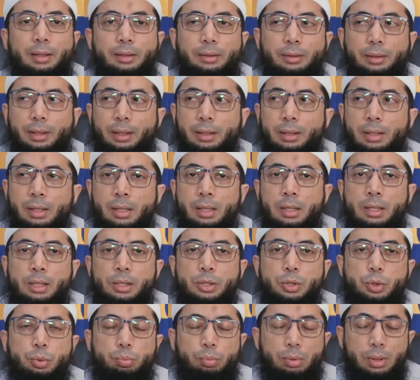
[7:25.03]
gitu kan.
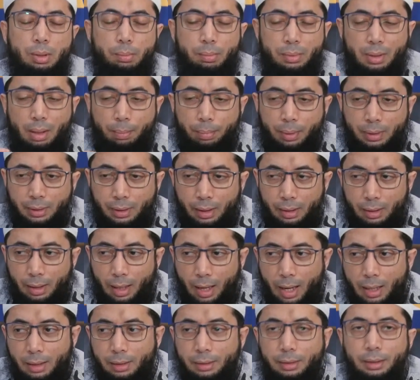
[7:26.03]
Semuanya mendapatkan
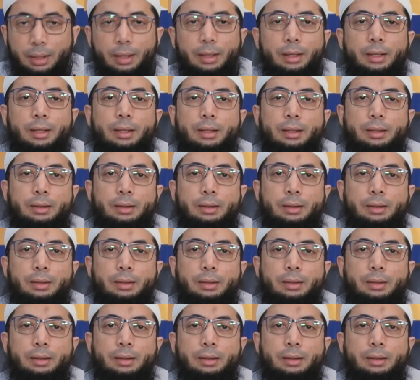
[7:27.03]
haknya.